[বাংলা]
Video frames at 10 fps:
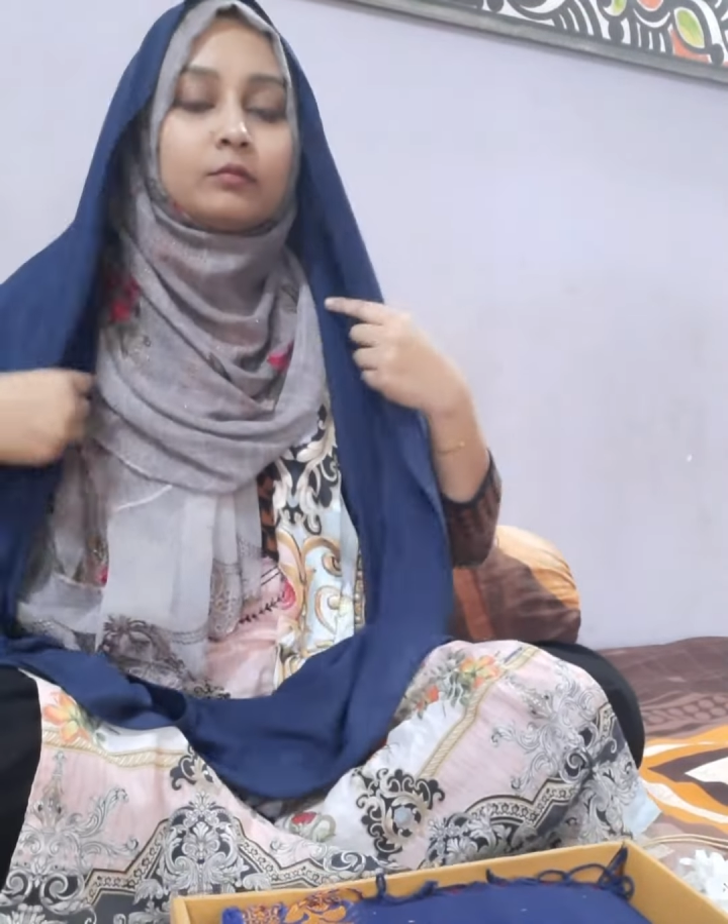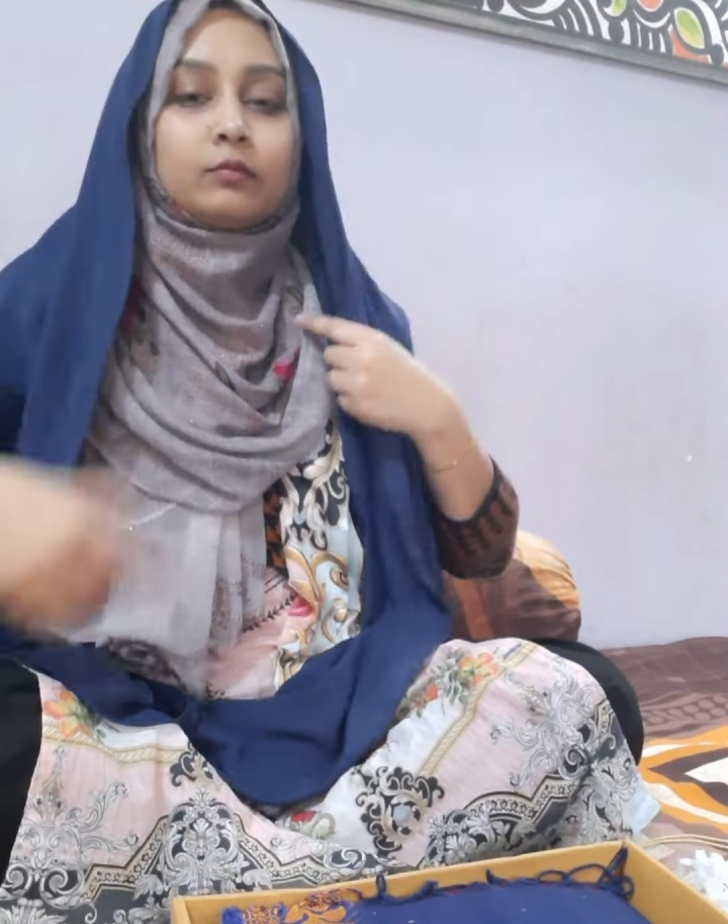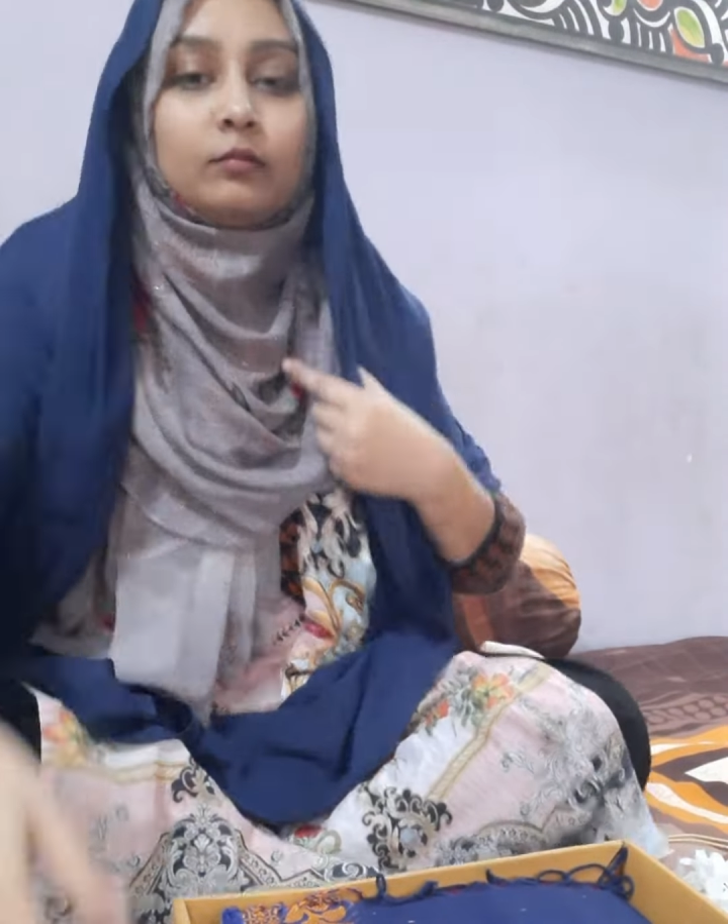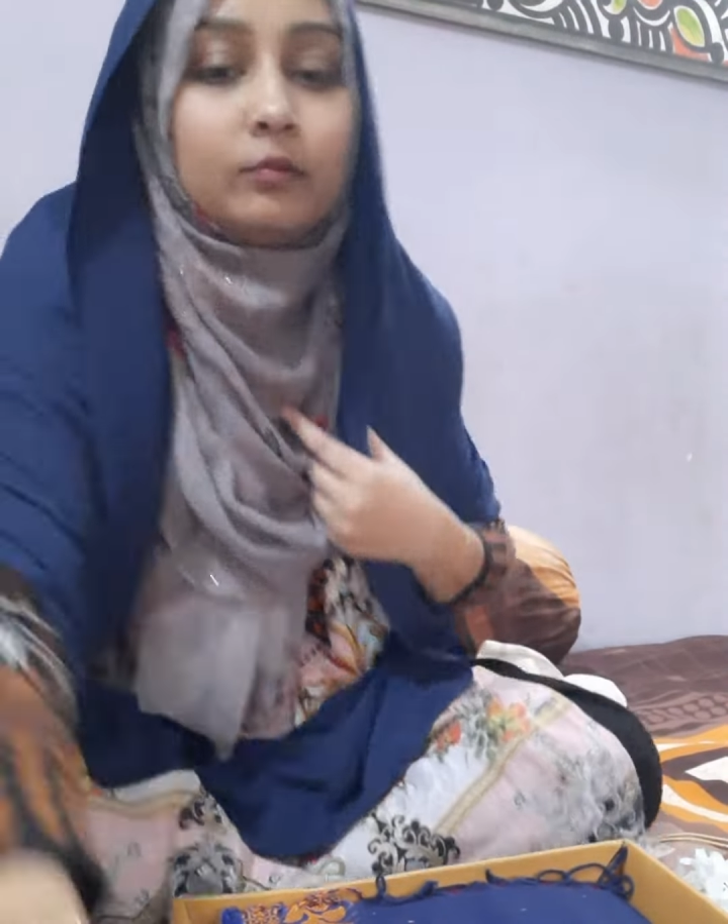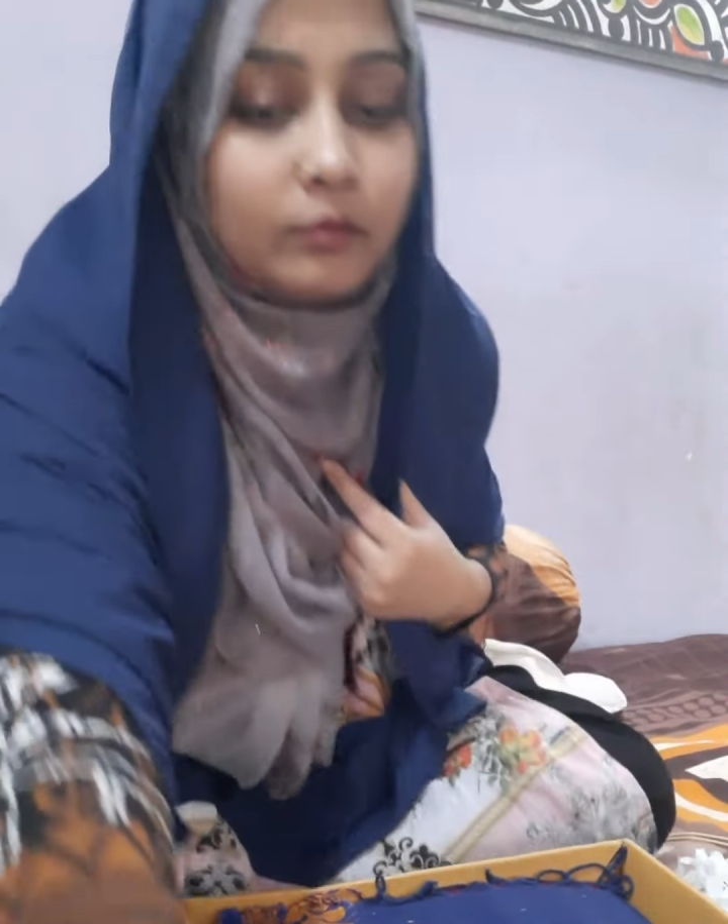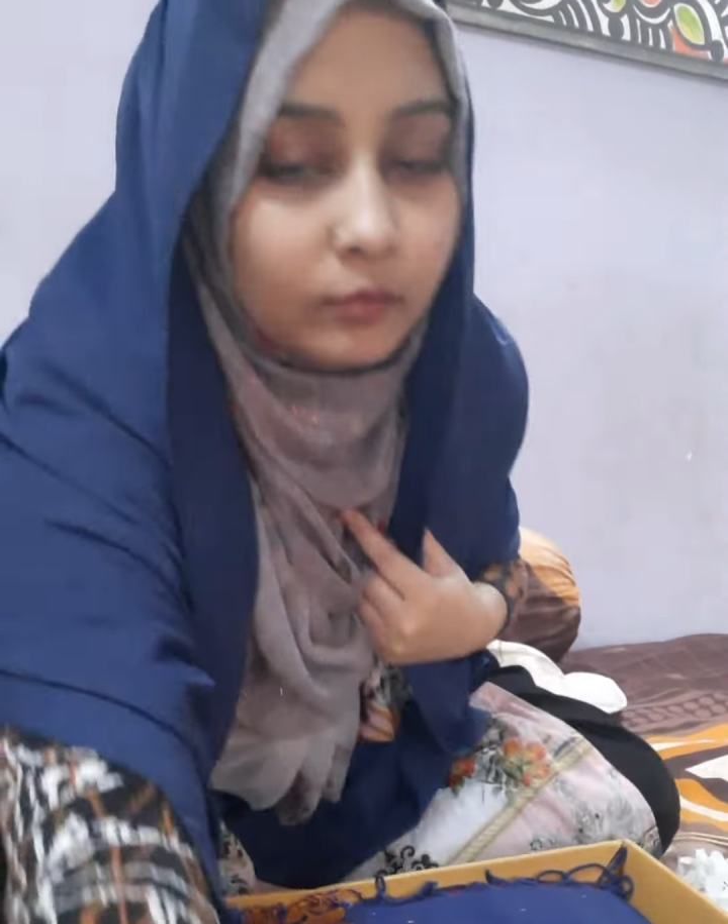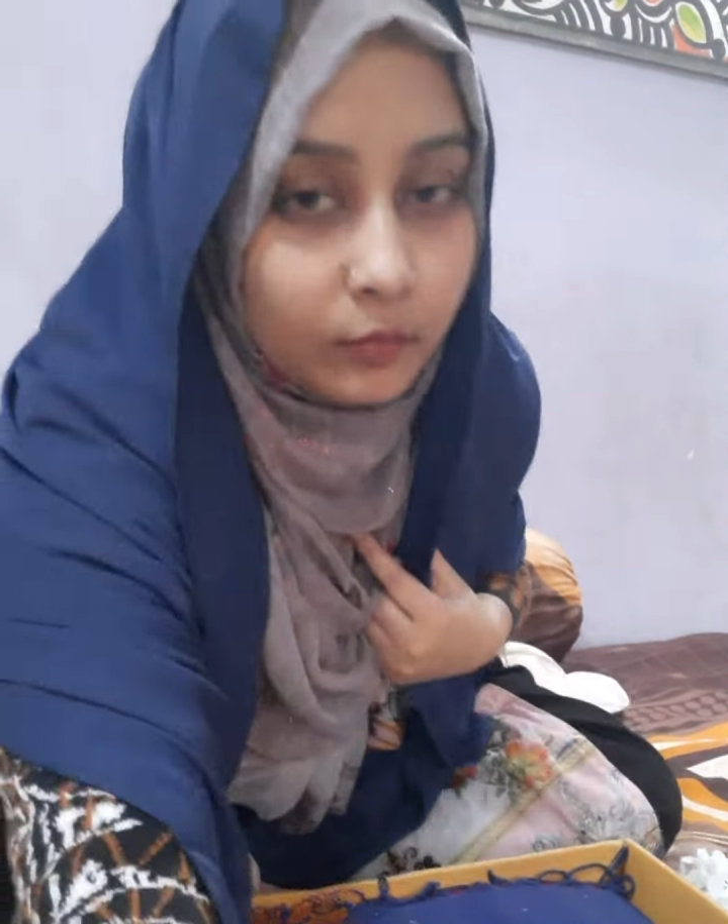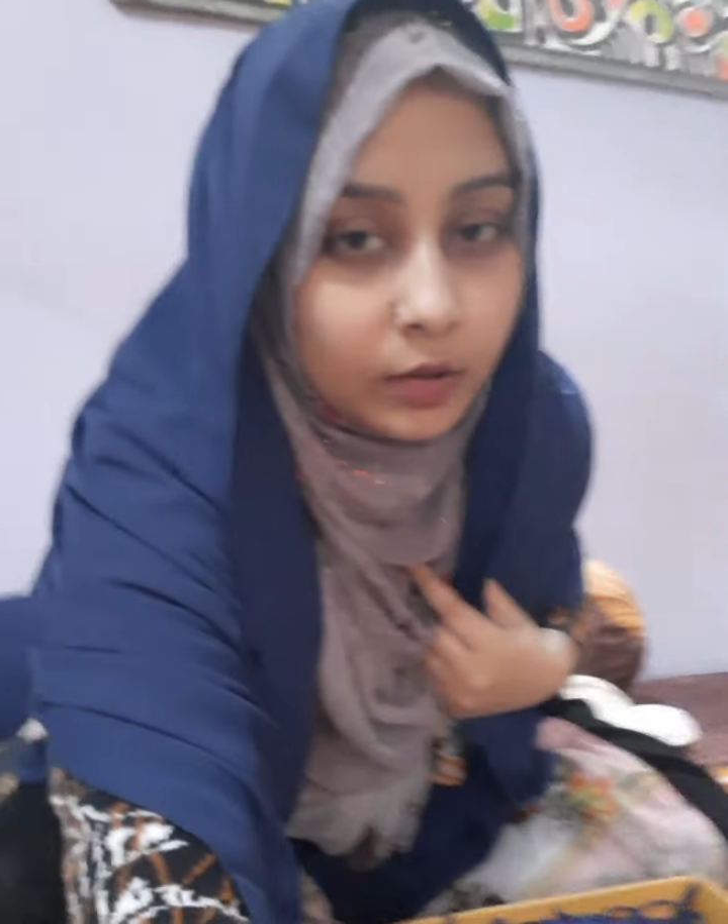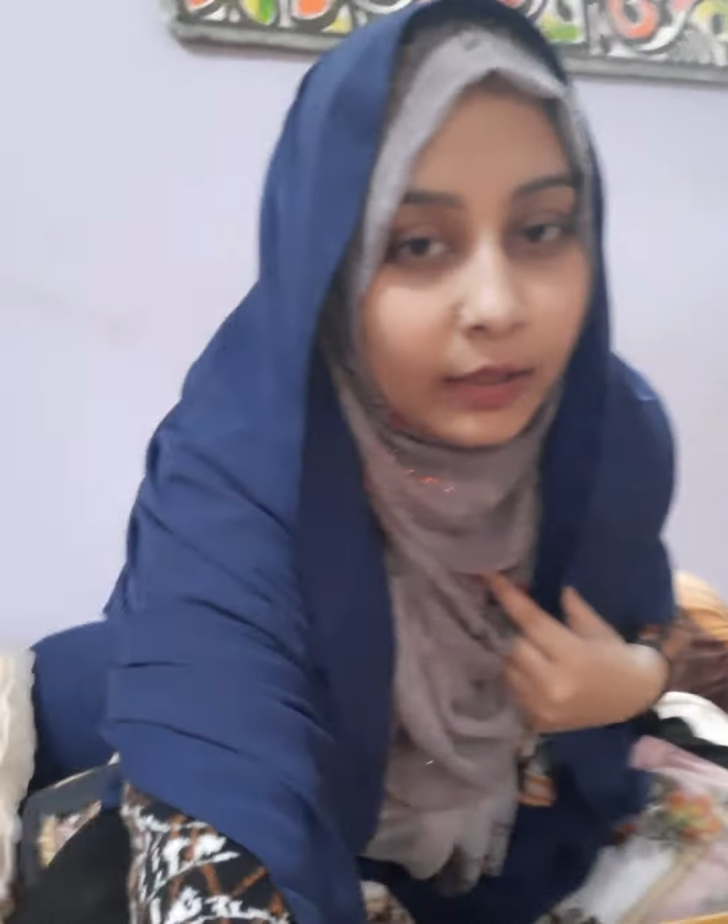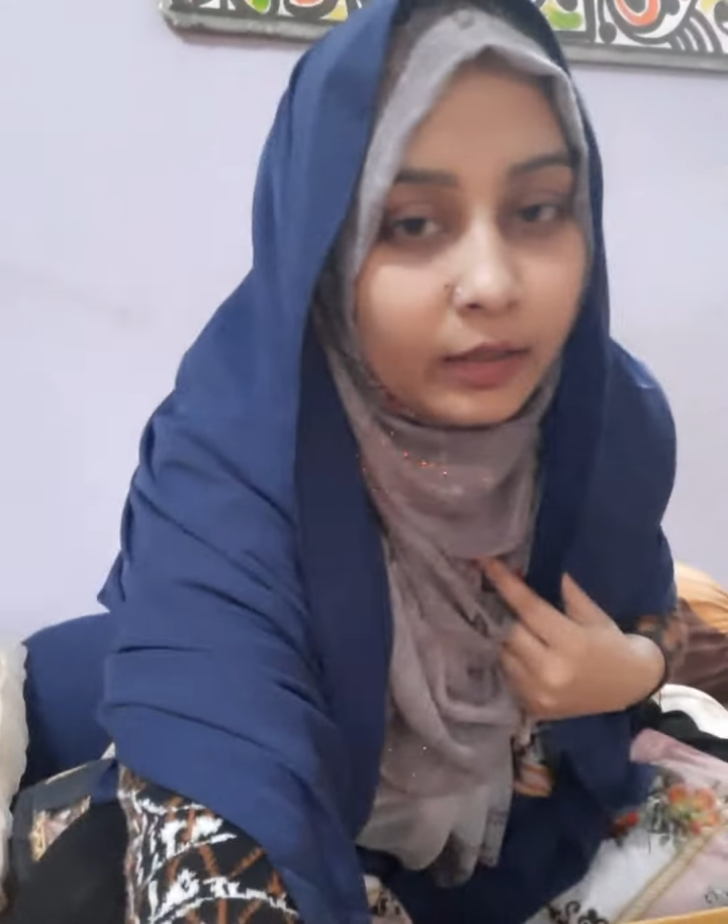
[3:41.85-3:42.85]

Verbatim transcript: করে সব সময়